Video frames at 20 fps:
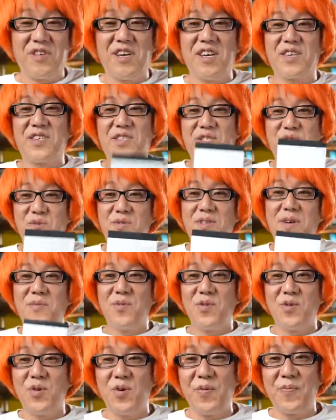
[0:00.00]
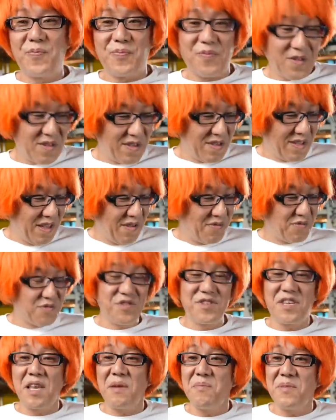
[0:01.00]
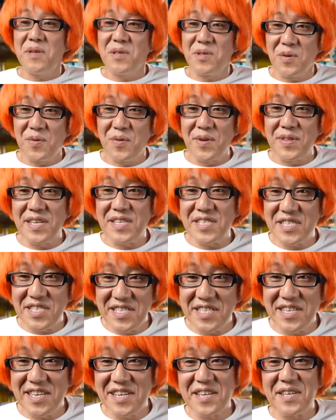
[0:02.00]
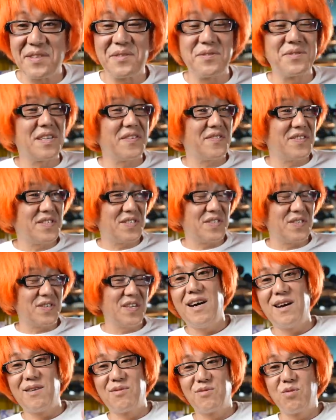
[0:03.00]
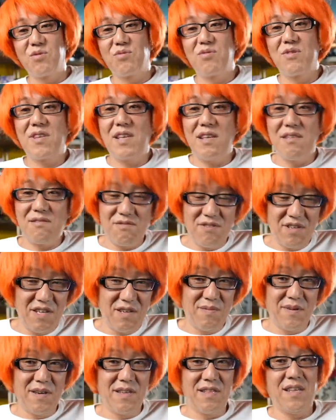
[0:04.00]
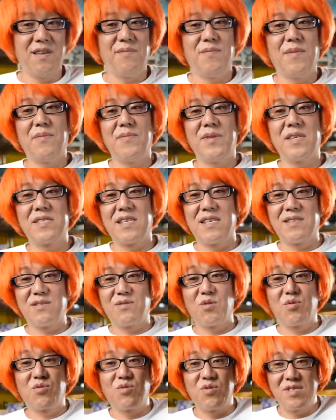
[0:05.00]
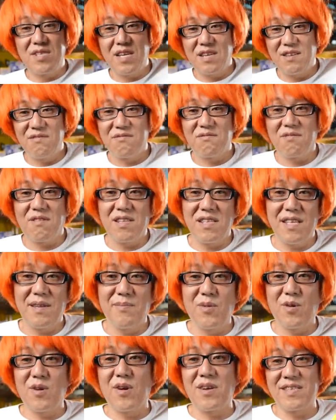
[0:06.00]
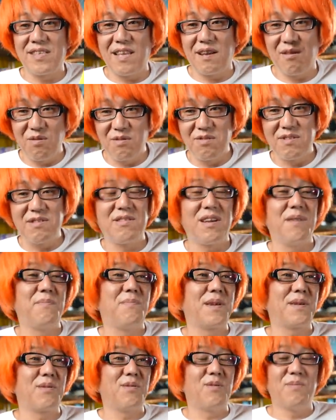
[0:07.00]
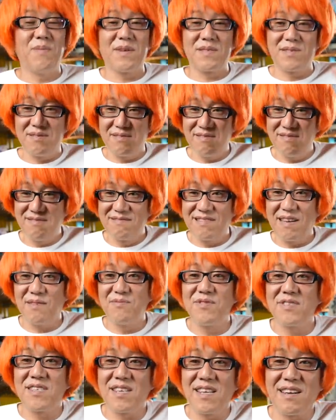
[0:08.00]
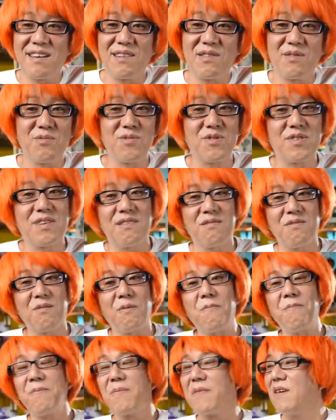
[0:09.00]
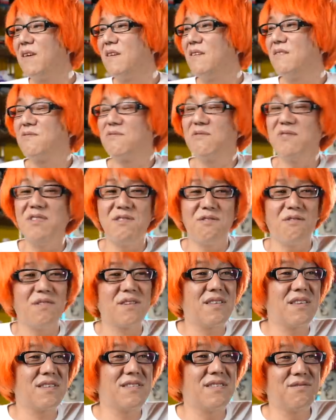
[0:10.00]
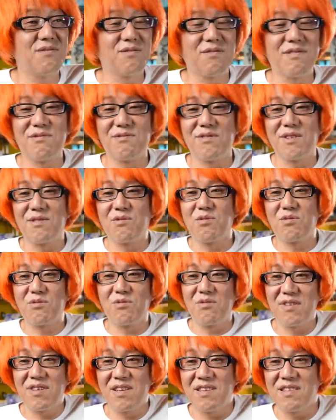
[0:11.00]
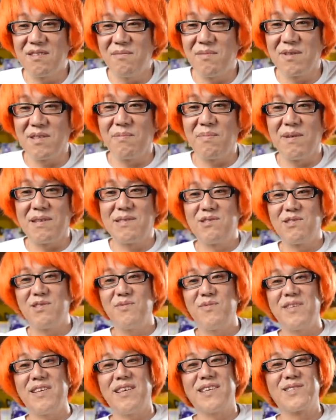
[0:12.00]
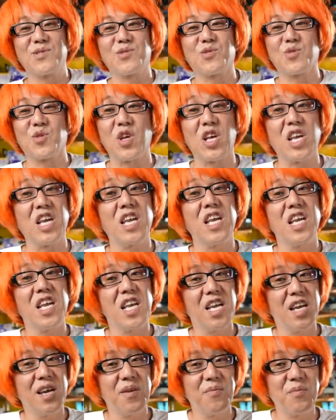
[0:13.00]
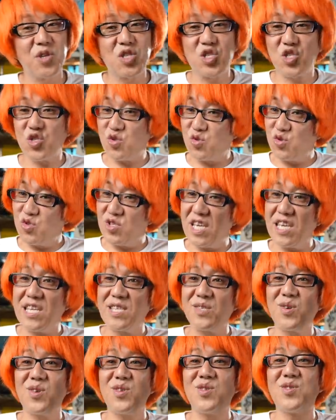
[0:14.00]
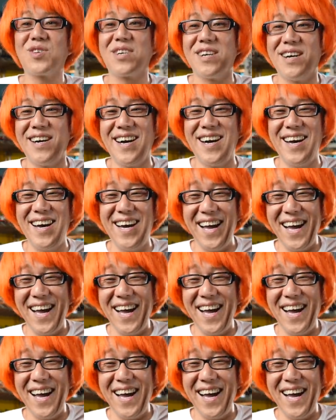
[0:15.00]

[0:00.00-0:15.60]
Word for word: な貴重なもの、ね、福井県民の私にありがとうございます。あの鳥取県といえばね、まあ、皆さん鳥取砂丘とかねもう鬼太郎っていうのがやっぱりこうまず浮かぶんじゃないかなと思うんですけど、福井の私にとって、ね、鳥取県ってまた別の意味でちょっとね、まあ、宿敵というか